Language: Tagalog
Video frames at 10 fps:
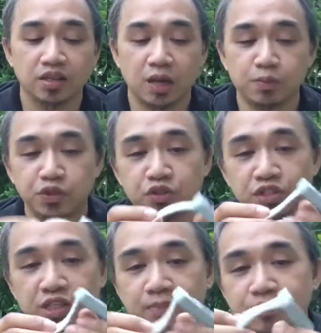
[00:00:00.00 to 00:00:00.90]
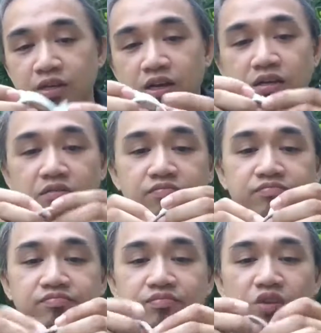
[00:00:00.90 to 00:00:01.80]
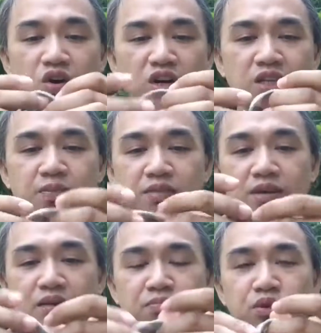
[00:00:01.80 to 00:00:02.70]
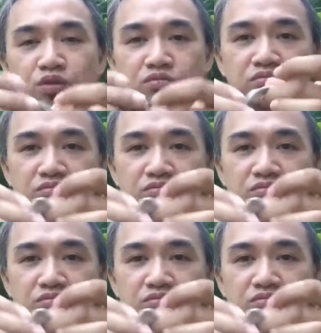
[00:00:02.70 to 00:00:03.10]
tapos yung strap niya okay naman malambot